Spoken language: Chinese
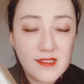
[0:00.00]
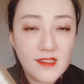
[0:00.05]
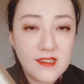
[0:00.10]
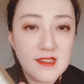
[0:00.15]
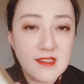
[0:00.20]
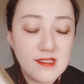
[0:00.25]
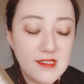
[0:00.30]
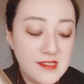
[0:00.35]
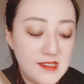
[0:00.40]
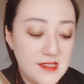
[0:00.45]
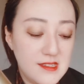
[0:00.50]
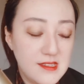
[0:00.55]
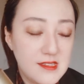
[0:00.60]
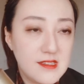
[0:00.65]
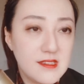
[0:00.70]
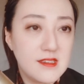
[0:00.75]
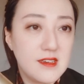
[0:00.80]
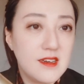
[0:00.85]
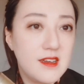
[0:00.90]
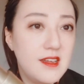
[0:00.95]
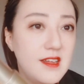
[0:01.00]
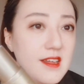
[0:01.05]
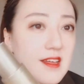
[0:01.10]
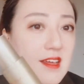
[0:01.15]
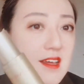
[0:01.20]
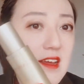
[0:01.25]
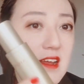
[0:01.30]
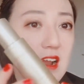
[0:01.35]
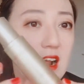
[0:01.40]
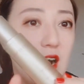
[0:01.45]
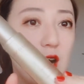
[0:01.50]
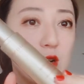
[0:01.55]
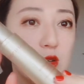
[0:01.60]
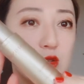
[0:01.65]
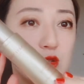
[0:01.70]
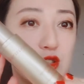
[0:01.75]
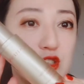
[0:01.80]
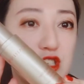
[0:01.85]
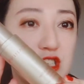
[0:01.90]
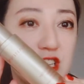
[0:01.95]
睛更显色。然后
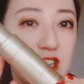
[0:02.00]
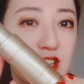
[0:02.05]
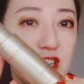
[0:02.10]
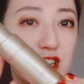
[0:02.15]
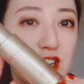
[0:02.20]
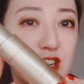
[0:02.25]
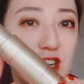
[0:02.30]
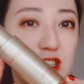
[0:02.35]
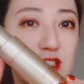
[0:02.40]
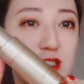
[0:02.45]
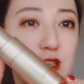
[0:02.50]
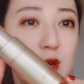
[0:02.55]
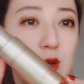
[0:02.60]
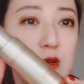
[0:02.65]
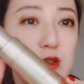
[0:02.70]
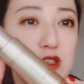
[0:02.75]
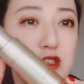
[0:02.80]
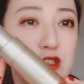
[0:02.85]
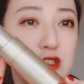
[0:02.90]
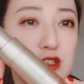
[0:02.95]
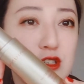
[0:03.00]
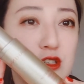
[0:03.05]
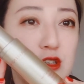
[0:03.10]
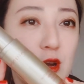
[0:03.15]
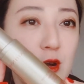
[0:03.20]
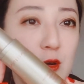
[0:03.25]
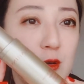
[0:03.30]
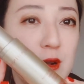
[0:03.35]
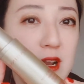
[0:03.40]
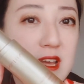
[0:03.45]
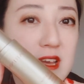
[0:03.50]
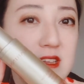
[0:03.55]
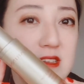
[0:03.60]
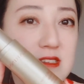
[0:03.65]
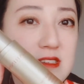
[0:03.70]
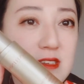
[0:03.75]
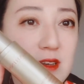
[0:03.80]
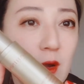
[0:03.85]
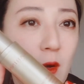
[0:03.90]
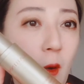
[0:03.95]
就是这个娇韵诗瘦脸
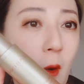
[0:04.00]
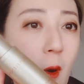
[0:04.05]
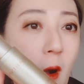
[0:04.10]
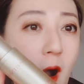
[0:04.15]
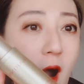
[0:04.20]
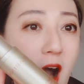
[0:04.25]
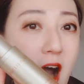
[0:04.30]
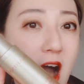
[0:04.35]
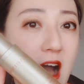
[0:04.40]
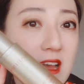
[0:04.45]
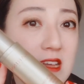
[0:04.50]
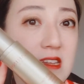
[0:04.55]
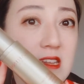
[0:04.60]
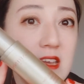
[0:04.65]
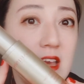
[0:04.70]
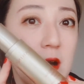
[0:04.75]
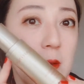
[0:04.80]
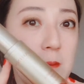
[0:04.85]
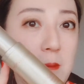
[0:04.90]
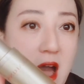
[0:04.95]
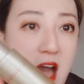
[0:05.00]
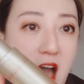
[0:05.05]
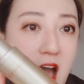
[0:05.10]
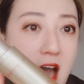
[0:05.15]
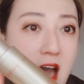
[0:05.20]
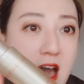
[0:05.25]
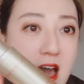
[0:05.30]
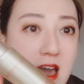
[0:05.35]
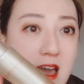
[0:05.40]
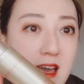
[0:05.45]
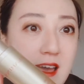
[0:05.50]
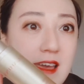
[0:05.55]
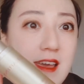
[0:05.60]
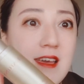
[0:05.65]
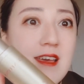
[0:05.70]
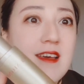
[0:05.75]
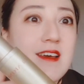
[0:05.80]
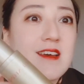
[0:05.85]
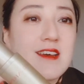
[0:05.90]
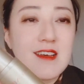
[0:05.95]
精华，一定要买，
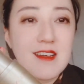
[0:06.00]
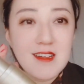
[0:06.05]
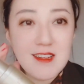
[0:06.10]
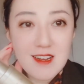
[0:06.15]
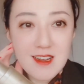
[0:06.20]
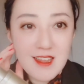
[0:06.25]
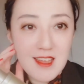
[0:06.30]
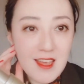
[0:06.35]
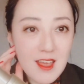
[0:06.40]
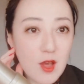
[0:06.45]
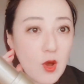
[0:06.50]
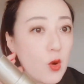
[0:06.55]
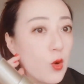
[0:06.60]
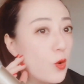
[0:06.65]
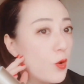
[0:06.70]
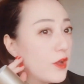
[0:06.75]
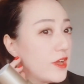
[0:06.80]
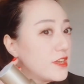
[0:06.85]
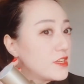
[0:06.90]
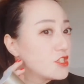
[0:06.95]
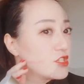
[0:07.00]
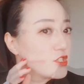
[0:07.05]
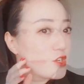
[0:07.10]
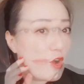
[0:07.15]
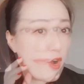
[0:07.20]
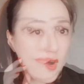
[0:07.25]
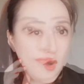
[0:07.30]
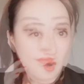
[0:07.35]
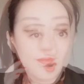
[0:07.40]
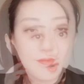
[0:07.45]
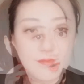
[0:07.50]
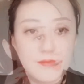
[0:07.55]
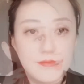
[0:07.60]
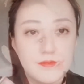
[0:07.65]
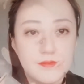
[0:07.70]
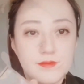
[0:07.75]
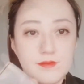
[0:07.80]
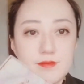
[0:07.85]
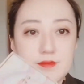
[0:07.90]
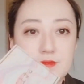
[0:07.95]
脸会瘦。
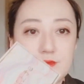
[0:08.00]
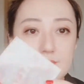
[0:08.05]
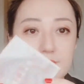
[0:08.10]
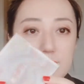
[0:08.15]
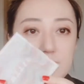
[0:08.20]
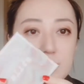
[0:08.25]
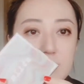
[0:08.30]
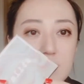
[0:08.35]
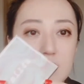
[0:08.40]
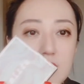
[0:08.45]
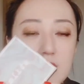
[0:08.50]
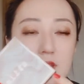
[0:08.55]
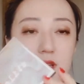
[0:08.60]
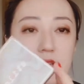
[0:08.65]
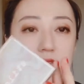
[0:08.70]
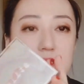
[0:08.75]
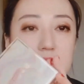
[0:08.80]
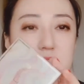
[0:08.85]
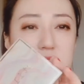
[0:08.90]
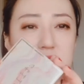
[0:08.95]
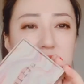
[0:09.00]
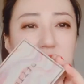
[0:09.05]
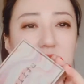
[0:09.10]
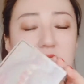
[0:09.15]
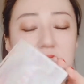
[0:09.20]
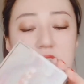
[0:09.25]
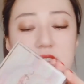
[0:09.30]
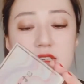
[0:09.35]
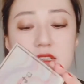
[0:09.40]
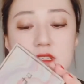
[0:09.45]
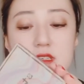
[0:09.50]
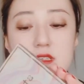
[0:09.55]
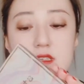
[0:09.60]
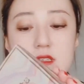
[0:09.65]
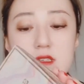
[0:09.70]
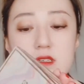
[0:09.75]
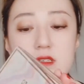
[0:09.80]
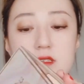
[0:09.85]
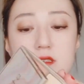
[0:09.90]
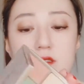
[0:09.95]
Stila 这
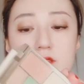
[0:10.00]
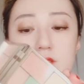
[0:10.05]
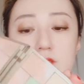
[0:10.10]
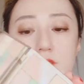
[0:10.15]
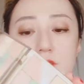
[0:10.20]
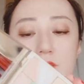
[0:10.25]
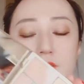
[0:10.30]
支